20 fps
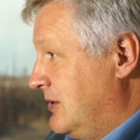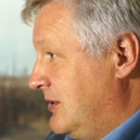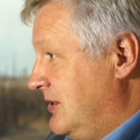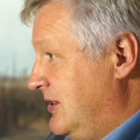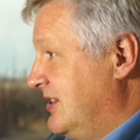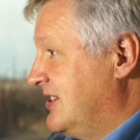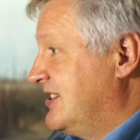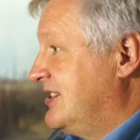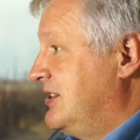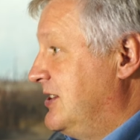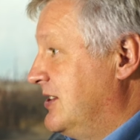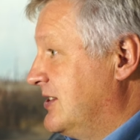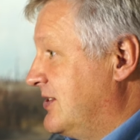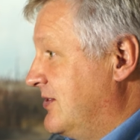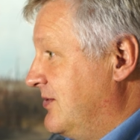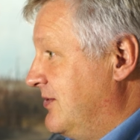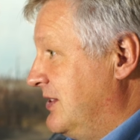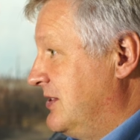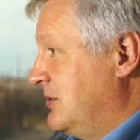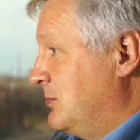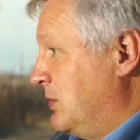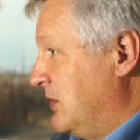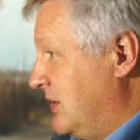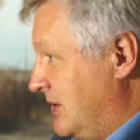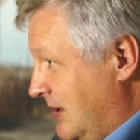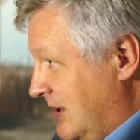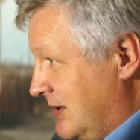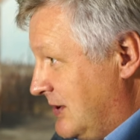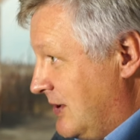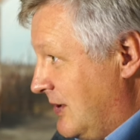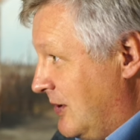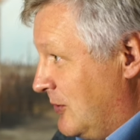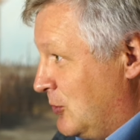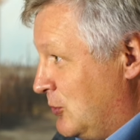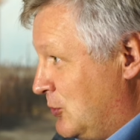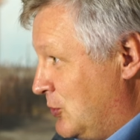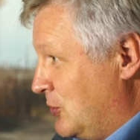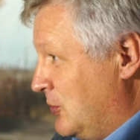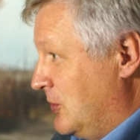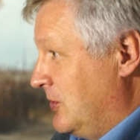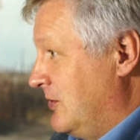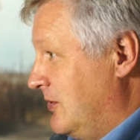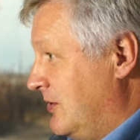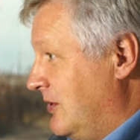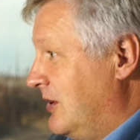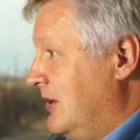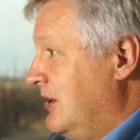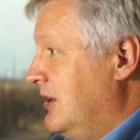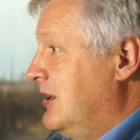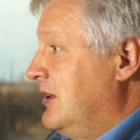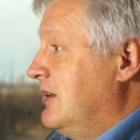естествоиспытателя, ученого,